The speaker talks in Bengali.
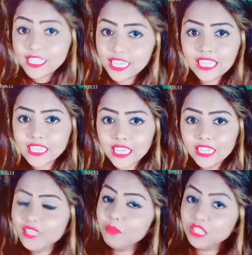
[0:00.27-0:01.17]
যে
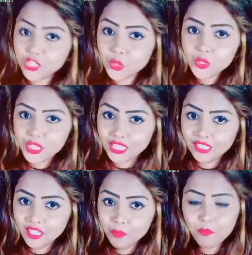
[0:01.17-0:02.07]
ছেলেটা ভীষণ
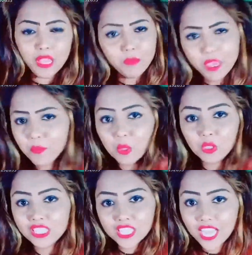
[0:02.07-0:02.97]
জেদি প্রেমেই
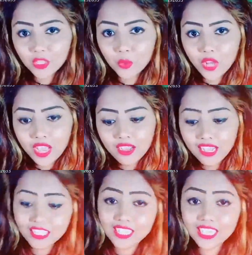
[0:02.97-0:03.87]
পড়তে চাইতো না
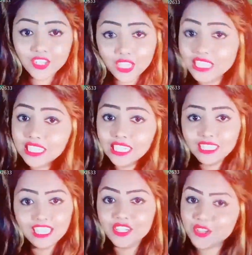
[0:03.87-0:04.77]
আজকে সেই
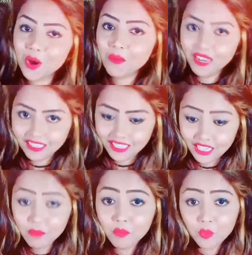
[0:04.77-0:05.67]
ছেলেটাই সব হারিয়ে
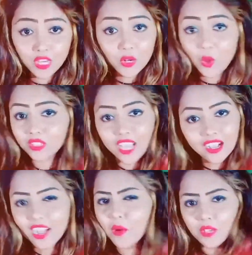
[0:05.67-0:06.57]
মনের কথা
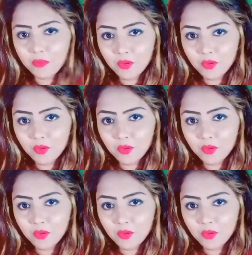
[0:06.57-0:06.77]
কাউকে